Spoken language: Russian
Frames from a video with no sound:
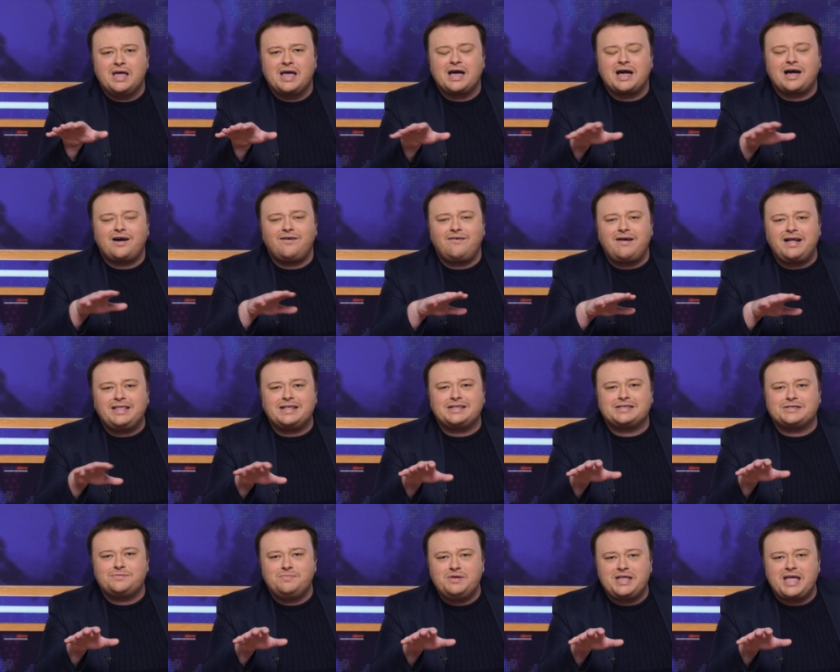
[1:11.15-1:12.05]
Хватит
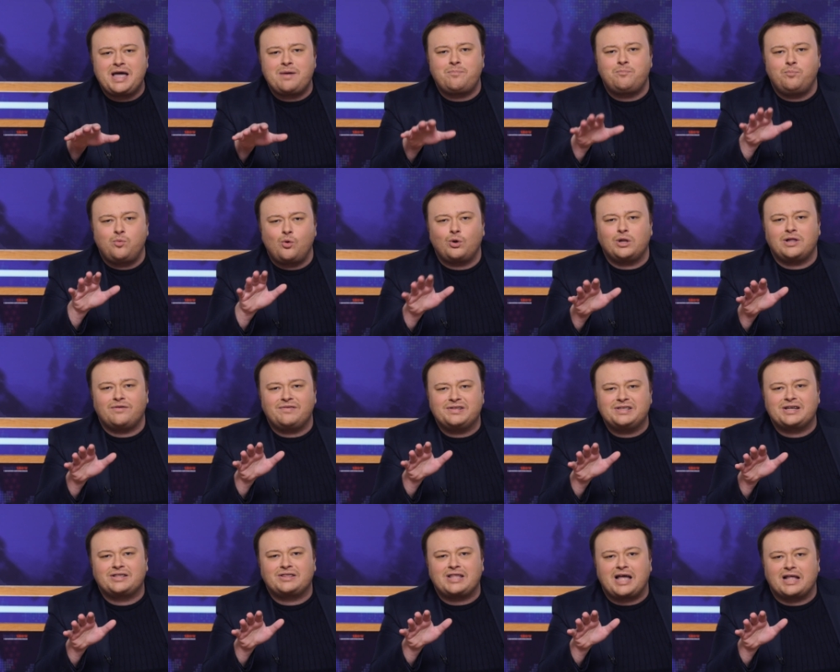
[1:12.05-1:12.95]
с меня пухлого
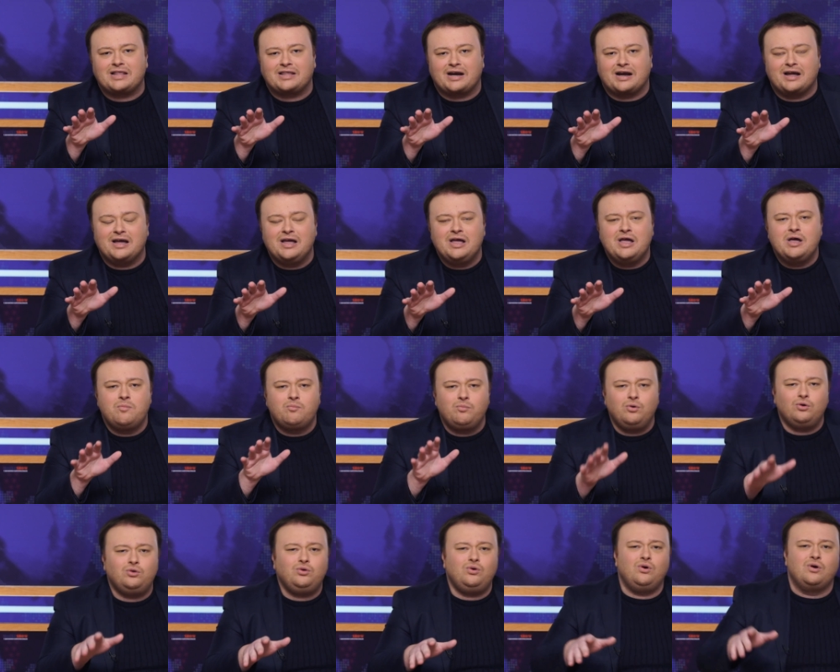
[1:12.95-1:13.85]
диктатора.
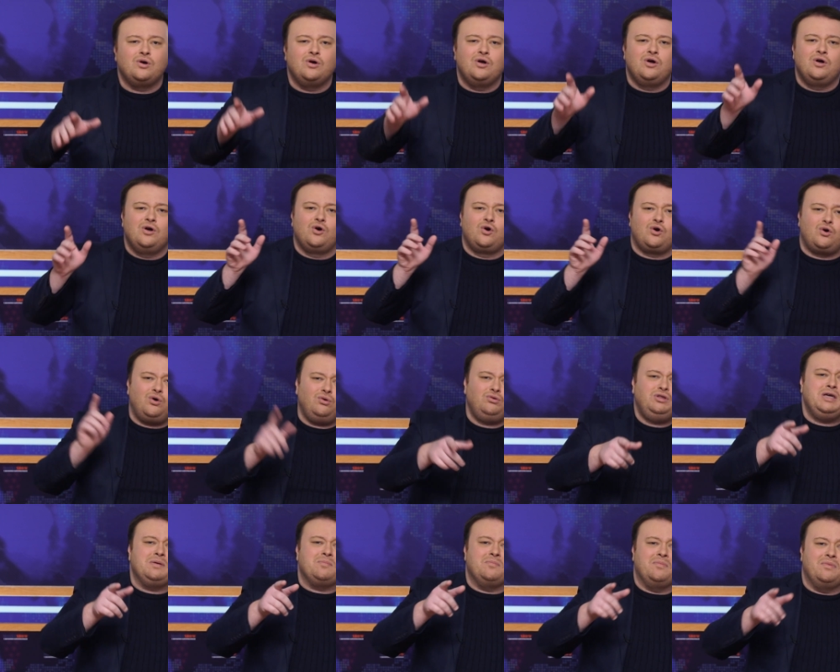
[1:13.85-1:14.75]
Буду
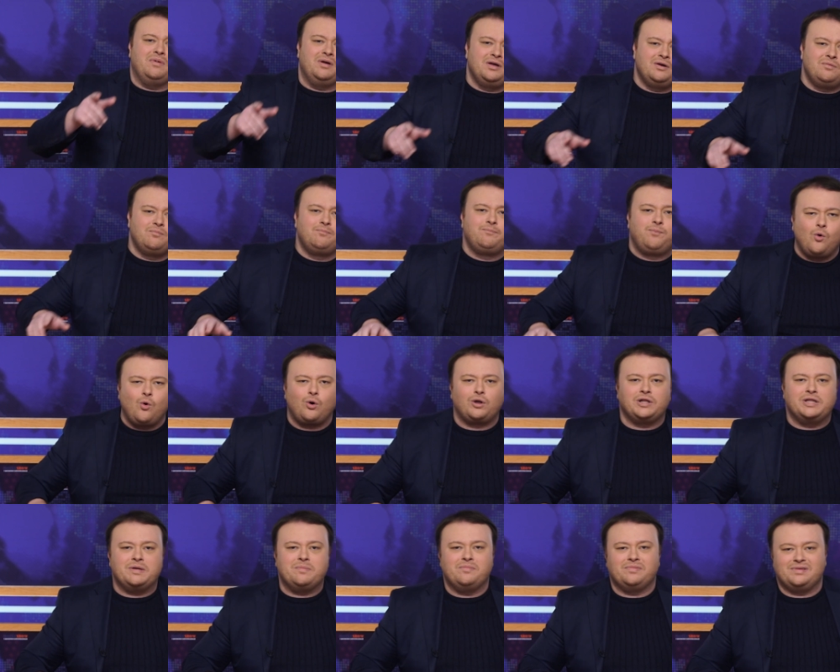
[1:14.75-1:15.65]
худым
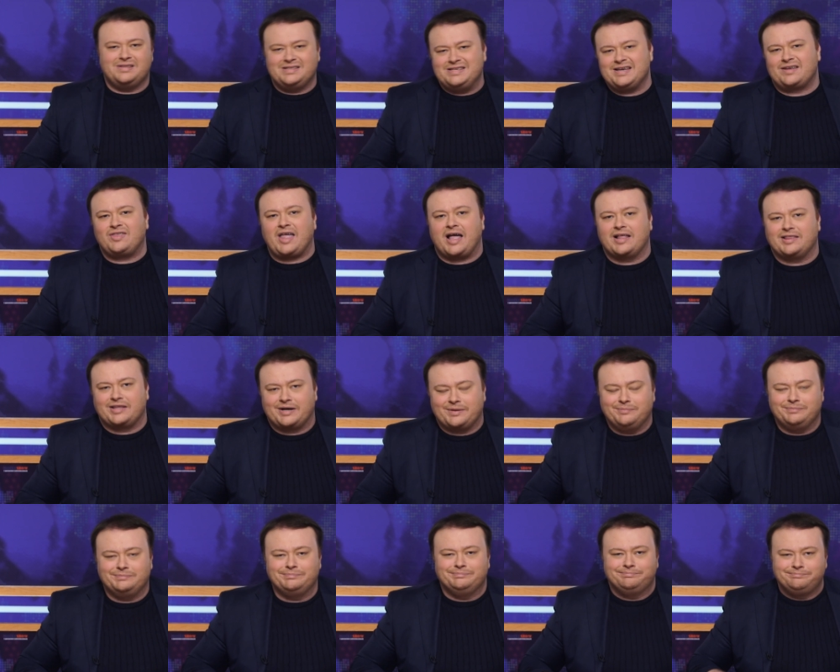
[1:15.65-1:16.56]
пухлым
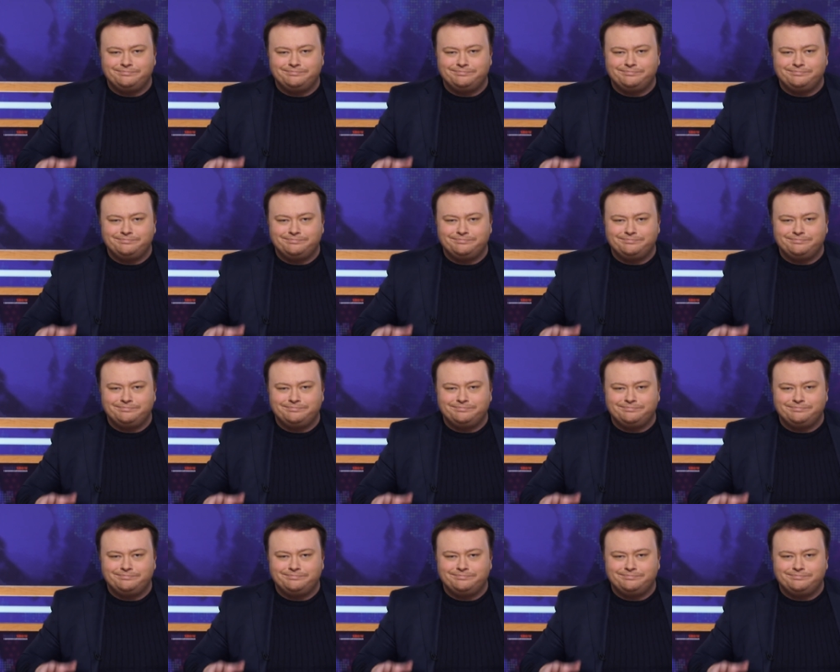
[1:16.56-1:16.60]
диктатором.